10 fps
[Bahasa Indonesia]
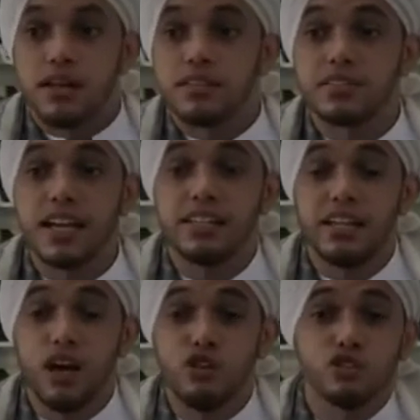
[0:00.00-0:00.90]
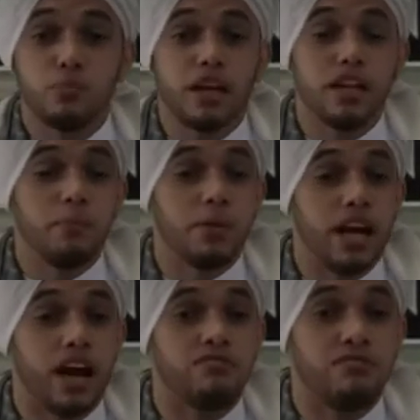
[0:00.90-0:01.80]
Sayyidina Utsman ibni
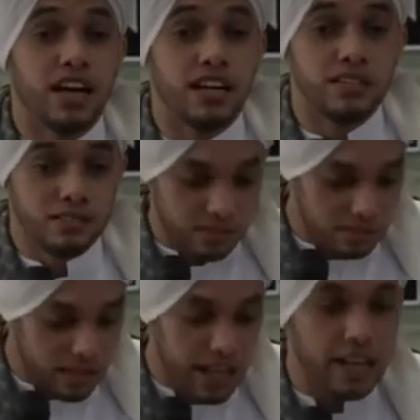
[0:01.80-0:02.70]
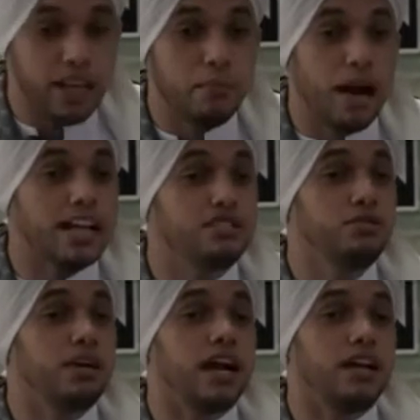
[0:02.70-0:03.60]
Affan ini
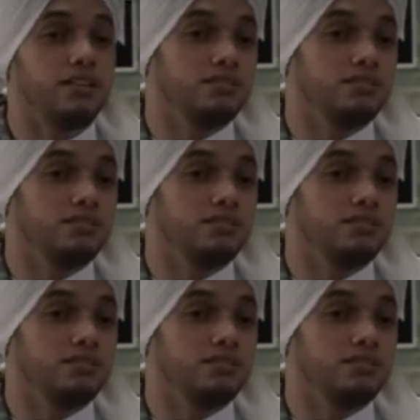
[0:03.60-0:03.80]
mengajukan